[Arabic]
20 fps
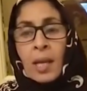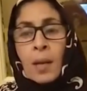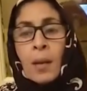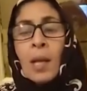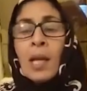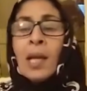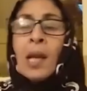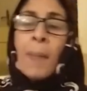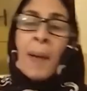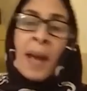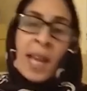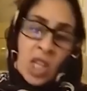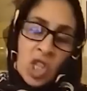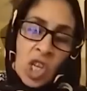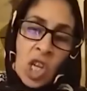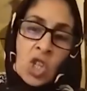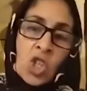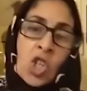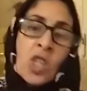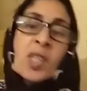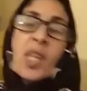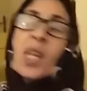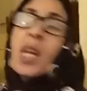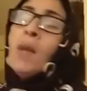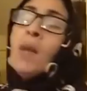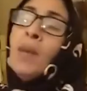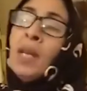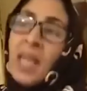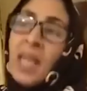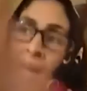لا بغيتي هادشي
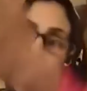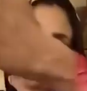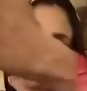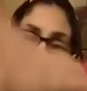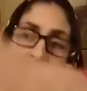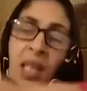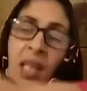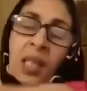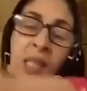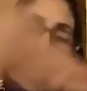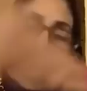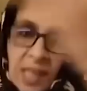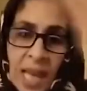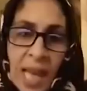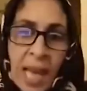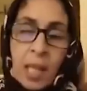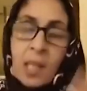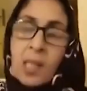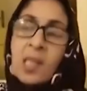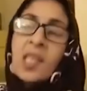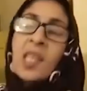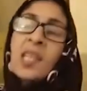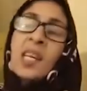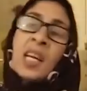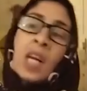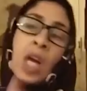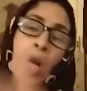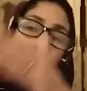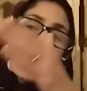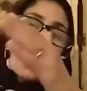سيري المحكمه تعطيك الصاير نتسنى
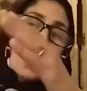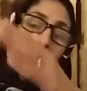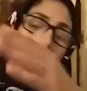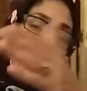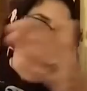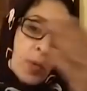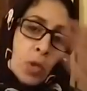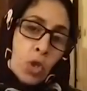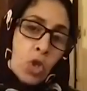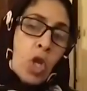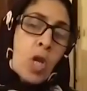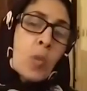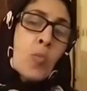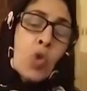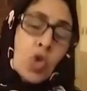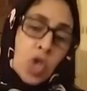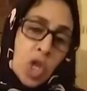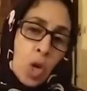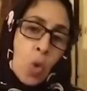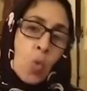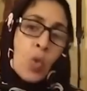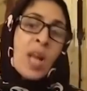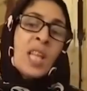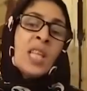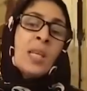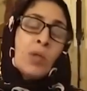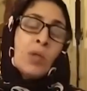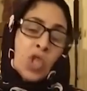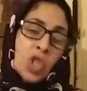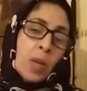انا خمس شهور سبع شهور نموت انا
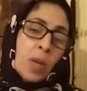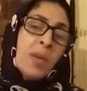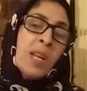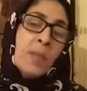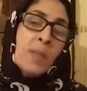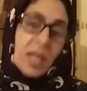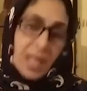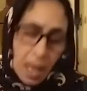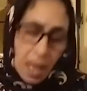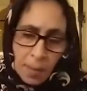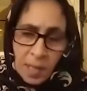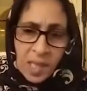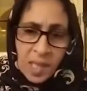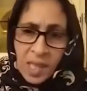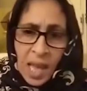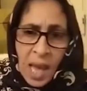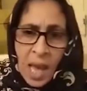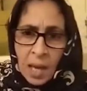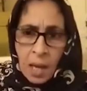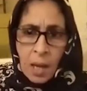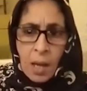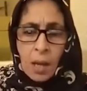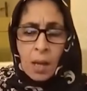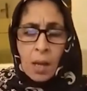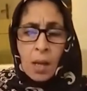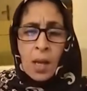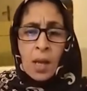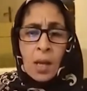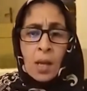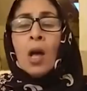ولادي باش يحكم لي المحكمه الصاير
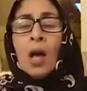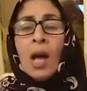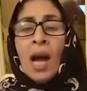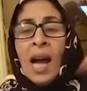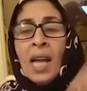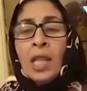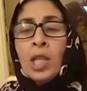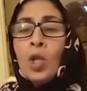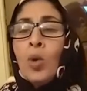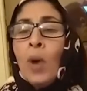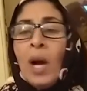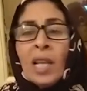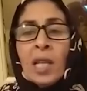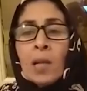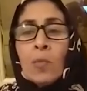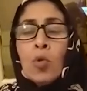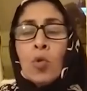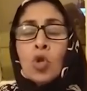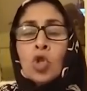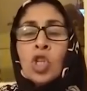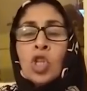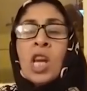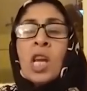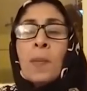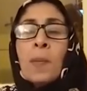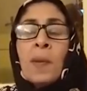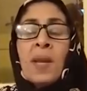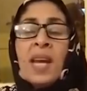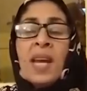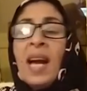عندي واحد المشكل
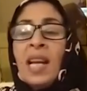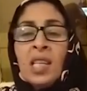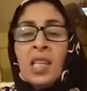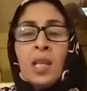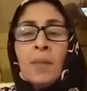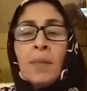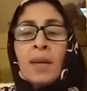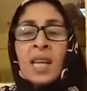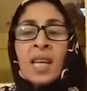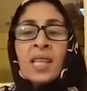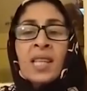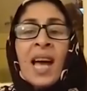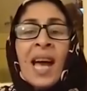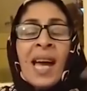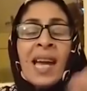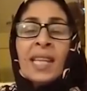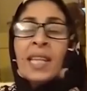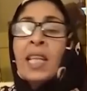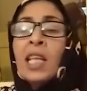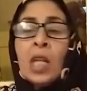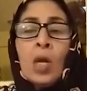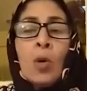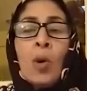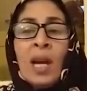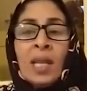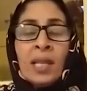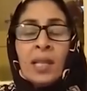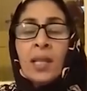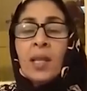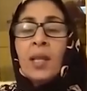البنيه عندي مريضه عيط لي
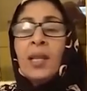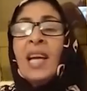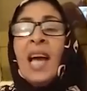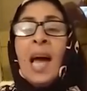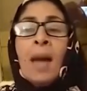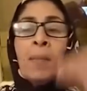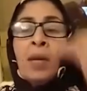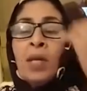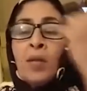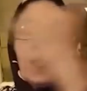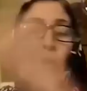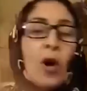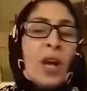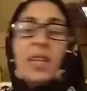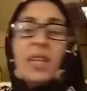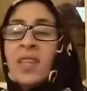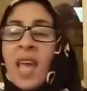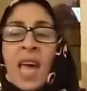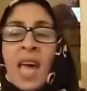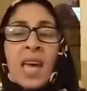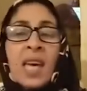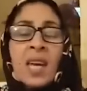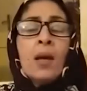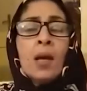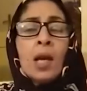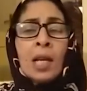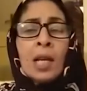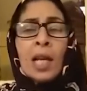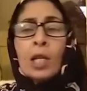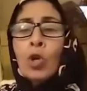واحد العامد في واحد
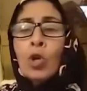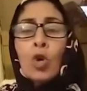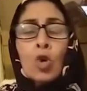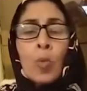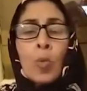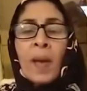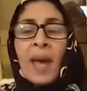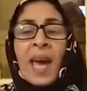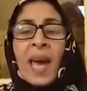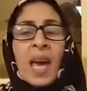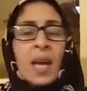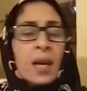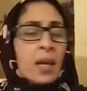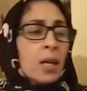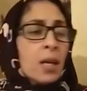الدائره الله يذكرو بخير